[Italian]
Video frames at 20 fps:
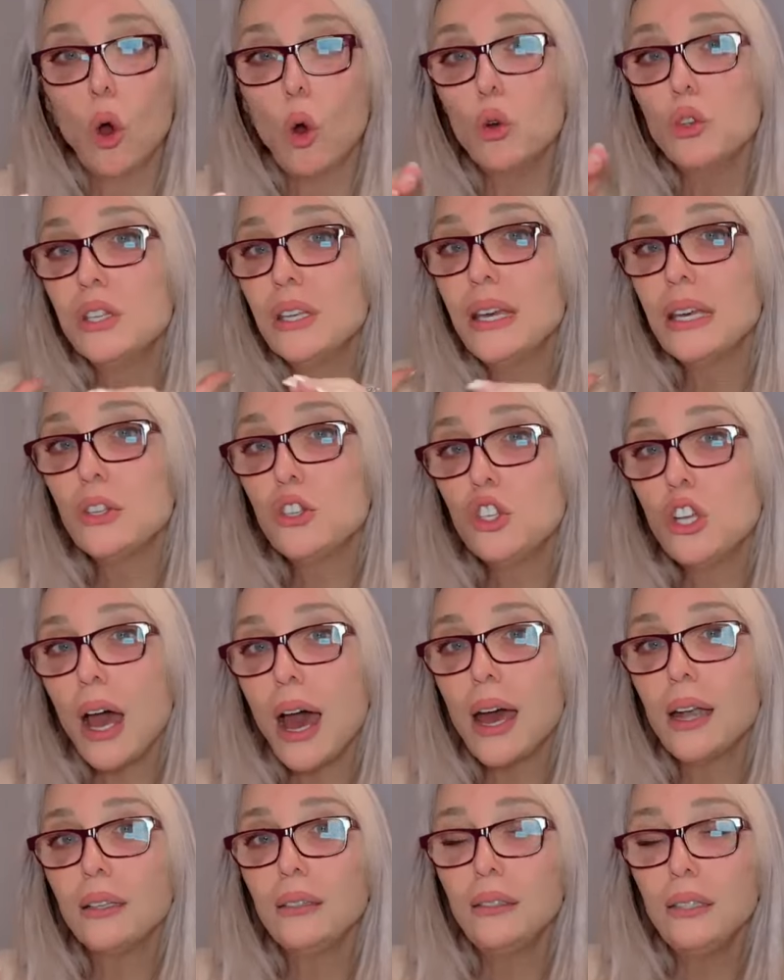o
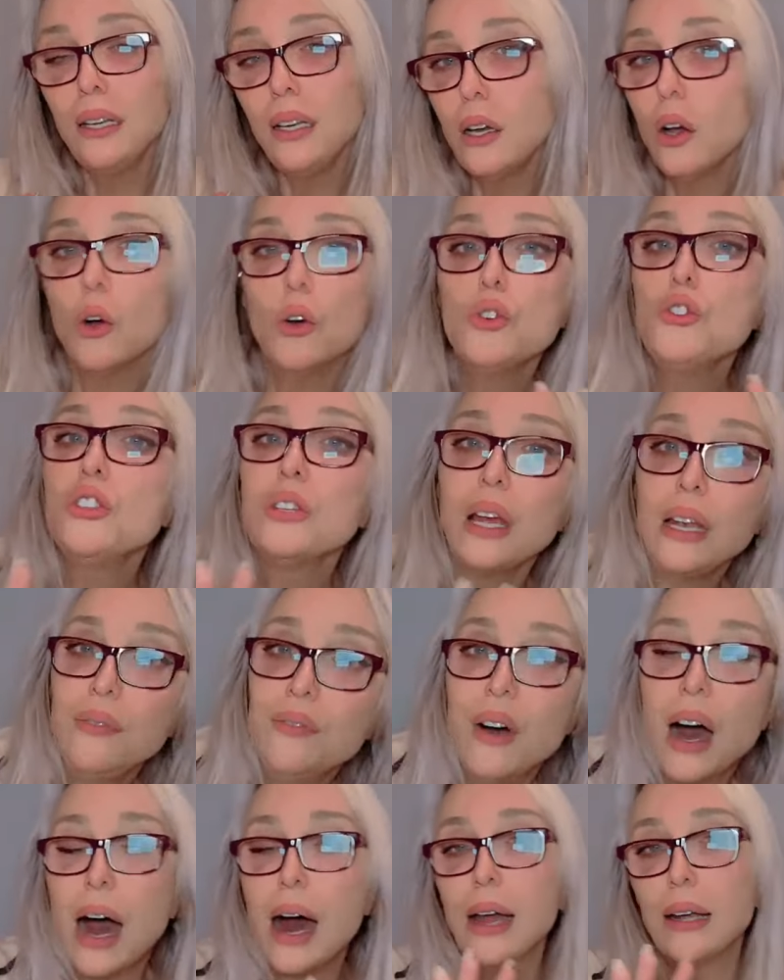schiacciarti o
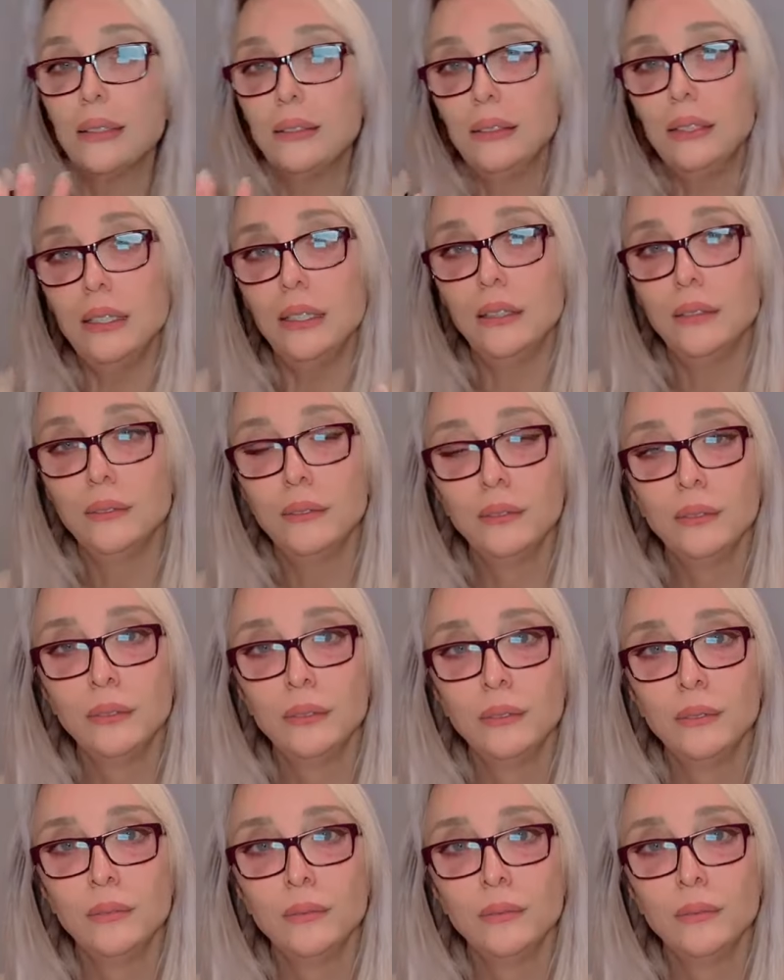salvarti